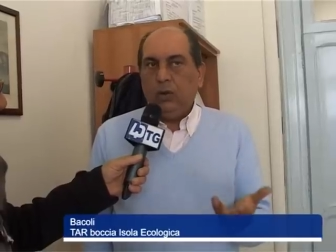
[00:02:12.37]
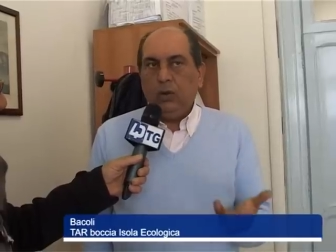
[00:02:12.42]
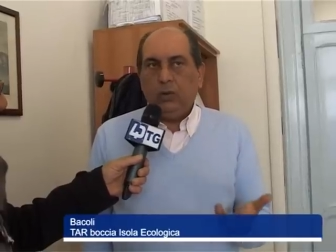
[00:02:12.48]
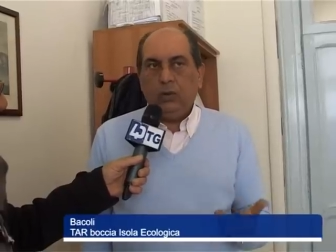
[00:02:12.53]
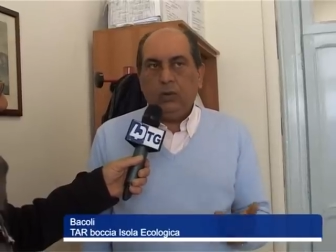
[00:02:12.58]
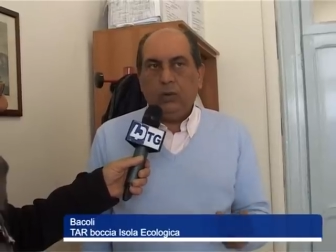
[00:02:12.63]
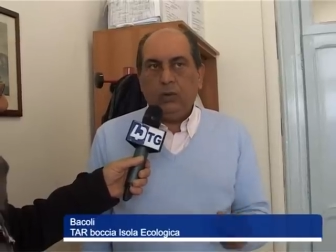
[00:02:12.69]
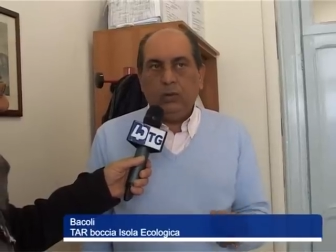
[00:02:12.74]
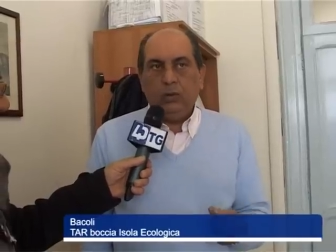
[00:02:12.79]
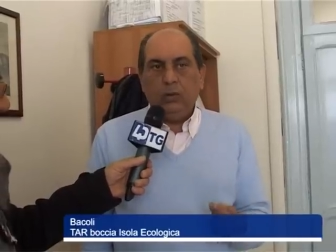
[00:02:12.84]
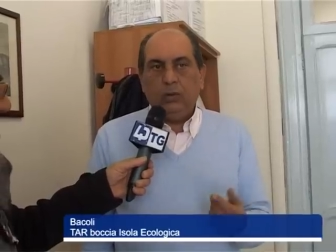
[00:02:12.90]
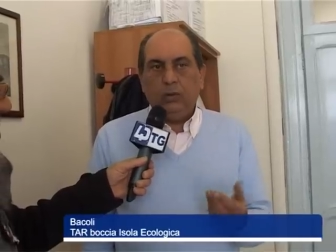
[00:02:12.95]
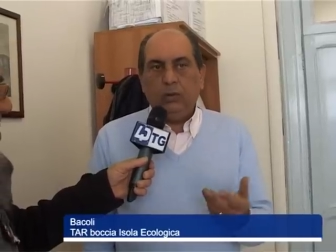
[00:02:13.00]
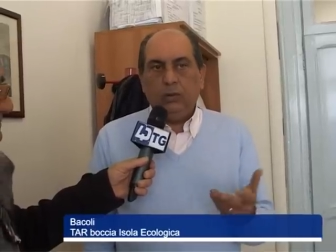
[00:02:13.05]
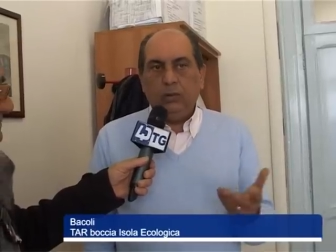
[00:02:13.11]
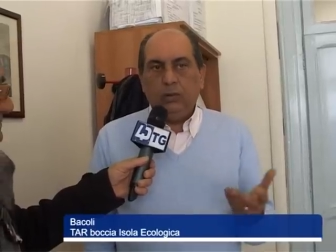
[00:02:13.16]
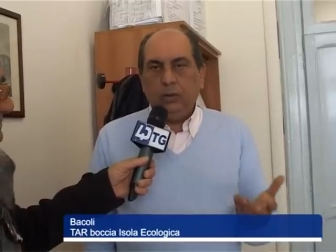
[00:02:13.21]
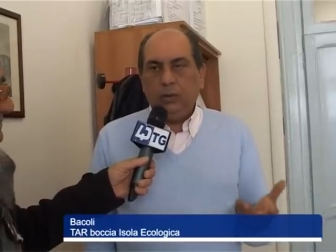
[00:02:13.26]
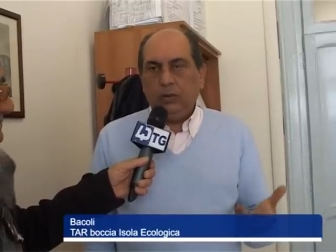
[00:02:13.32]

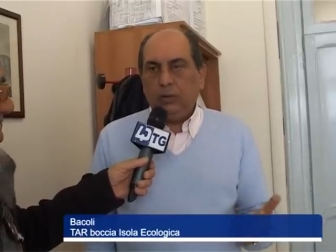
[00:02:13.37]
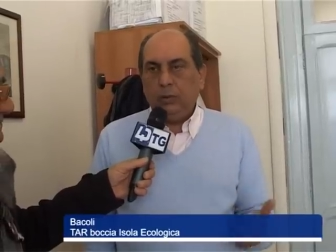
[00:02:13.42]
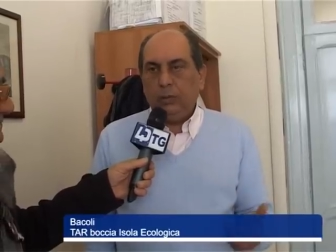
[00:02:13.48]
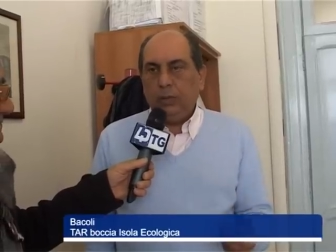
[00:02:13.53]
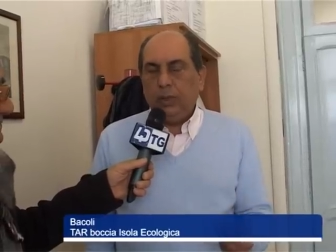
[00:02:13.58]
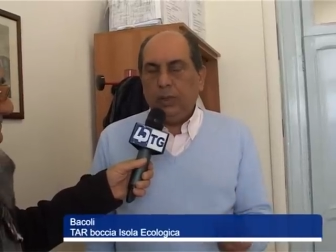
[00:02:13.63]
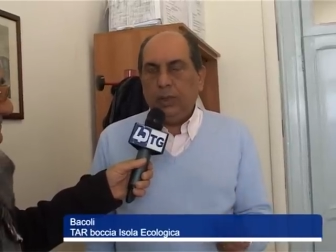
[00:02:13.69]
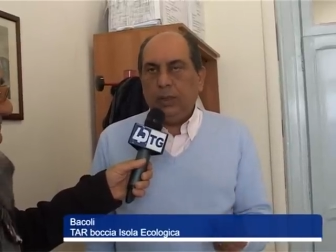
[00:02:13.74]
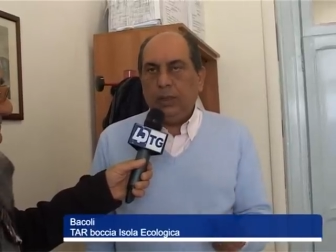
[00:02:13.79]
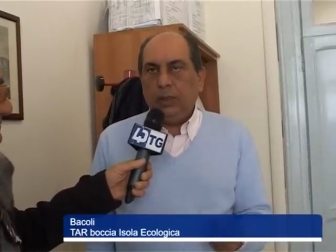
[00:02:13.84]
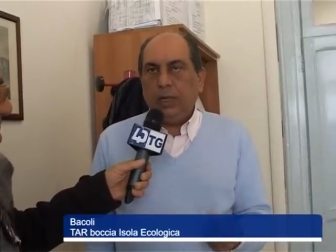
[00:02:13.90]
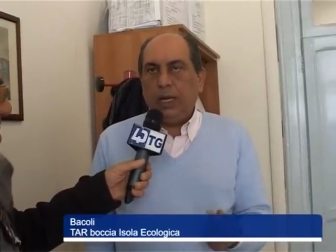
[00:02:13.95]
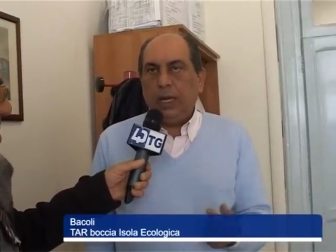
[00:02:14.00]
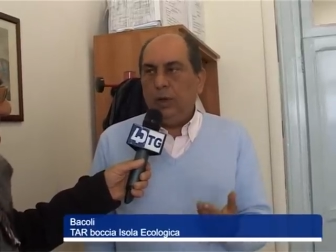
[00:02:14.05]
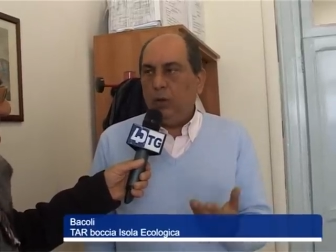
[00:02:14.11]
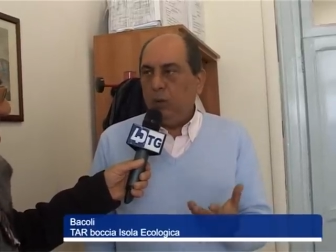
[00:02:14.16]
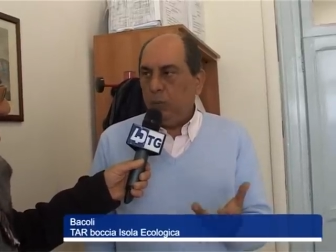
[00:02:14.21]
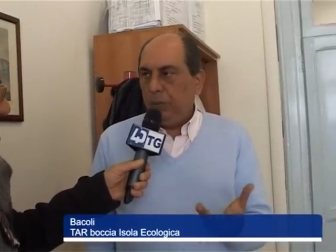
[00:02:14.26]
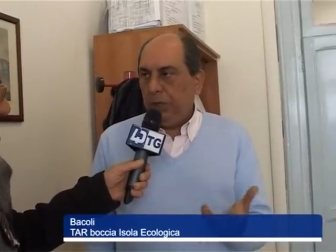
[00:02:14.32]
eh, insomma
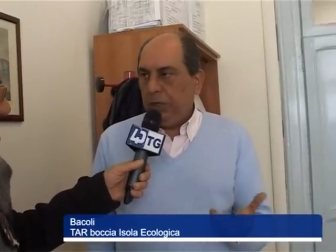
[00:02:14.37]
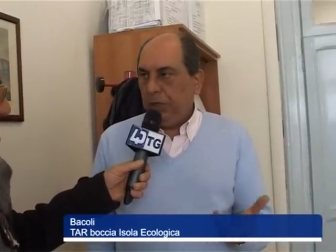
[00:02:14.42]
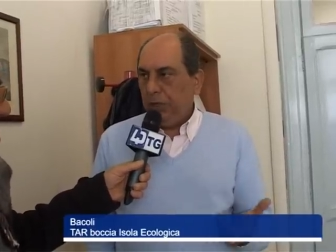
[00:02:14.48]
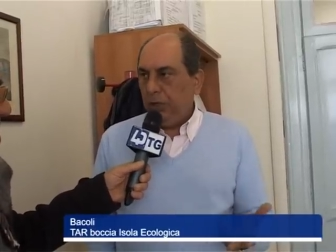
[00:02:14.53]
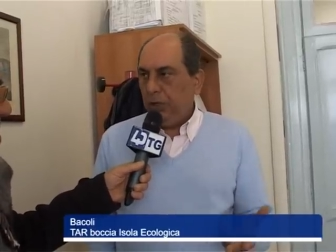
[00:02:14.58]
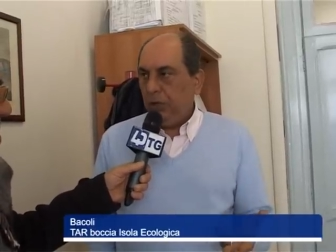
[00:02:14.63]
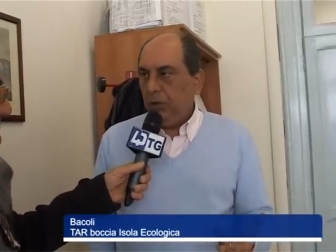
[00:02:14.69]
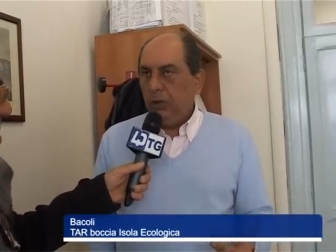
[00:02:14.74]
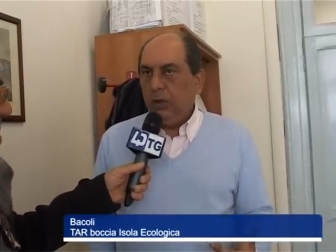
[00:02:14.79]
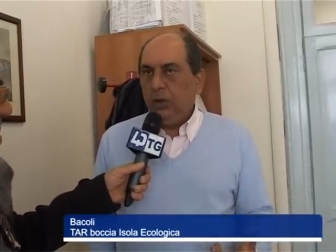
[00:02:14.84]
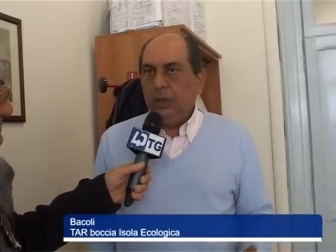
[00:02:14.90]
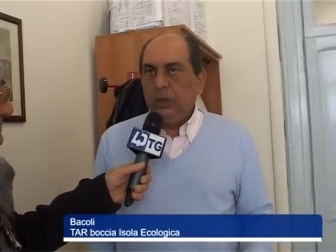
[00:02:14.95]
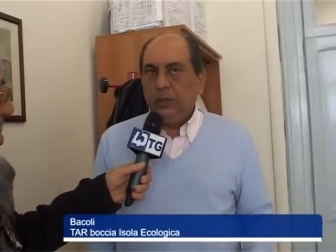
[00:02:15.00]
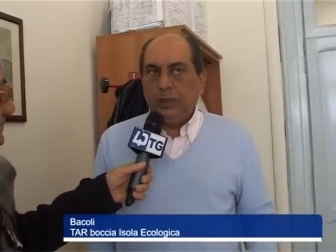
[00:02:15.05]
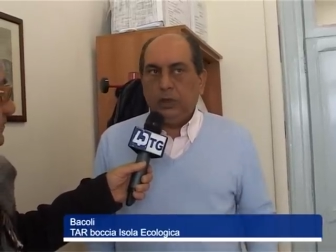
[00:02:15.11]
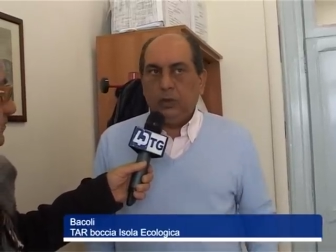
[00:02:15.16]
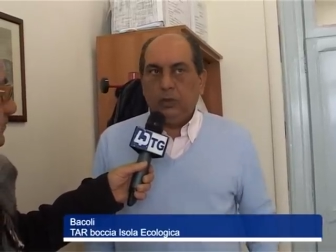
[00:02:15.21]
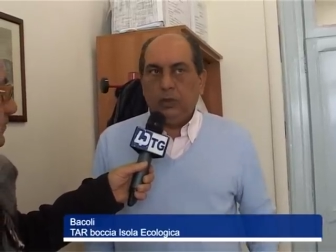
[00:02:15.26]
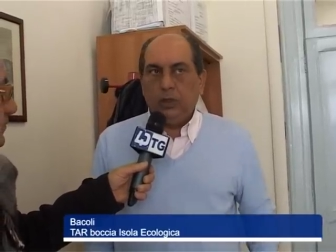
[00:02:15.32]
alluminio,
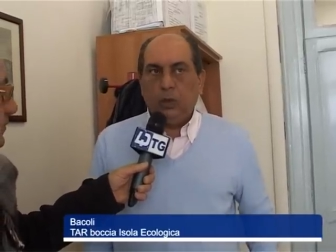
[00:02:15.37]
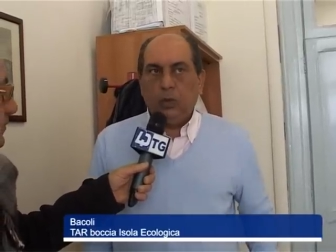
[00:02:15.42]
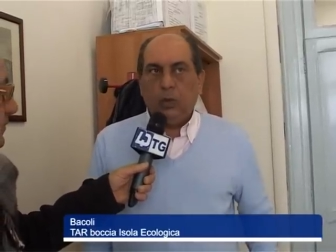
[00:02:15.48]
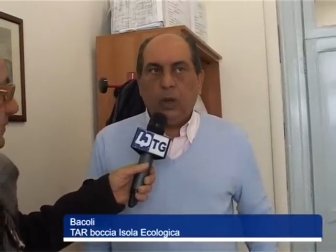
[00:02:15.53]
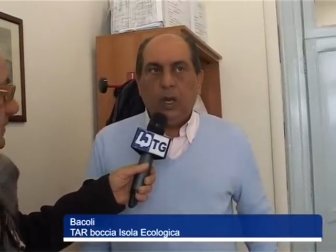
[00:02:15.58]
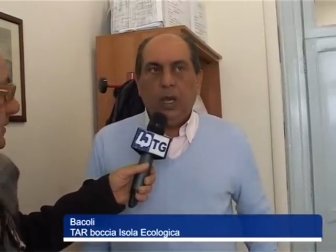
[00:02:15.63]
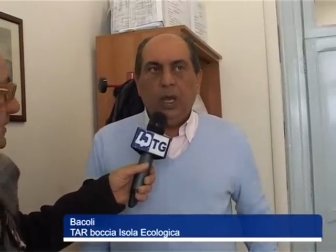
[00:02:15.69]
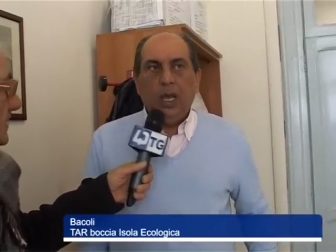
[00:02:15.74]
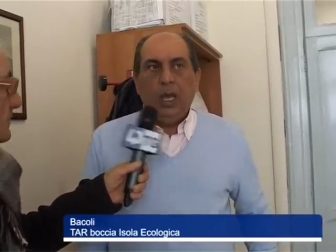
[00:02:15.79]
queste cose qua.